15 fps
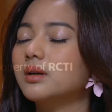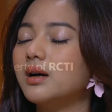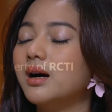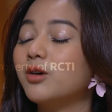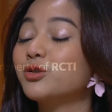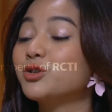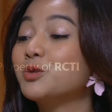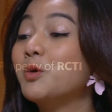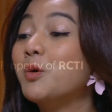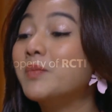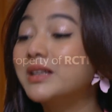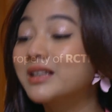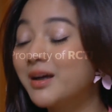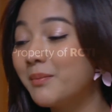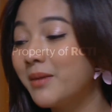aku cuma
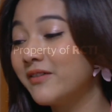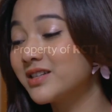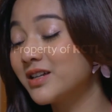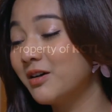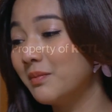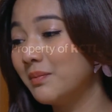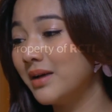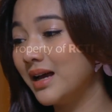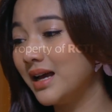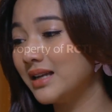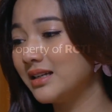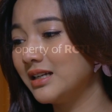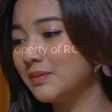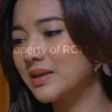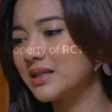minta maaf sama Mbak
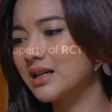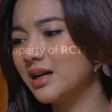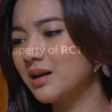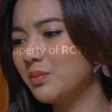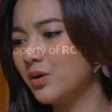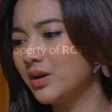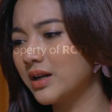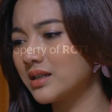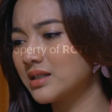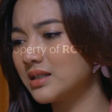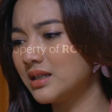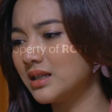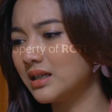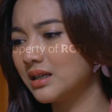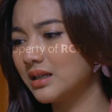Andin, masa nggak boleh
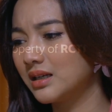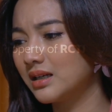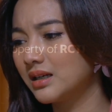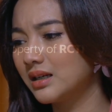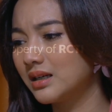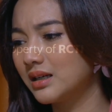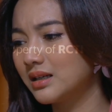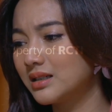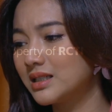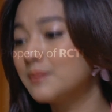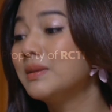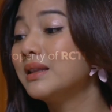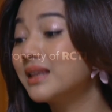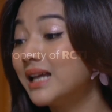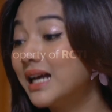sih?
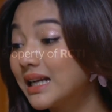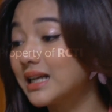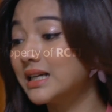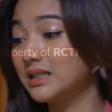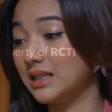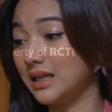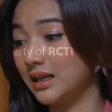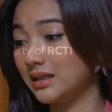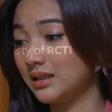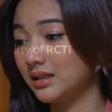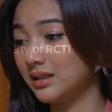Sebentar aja.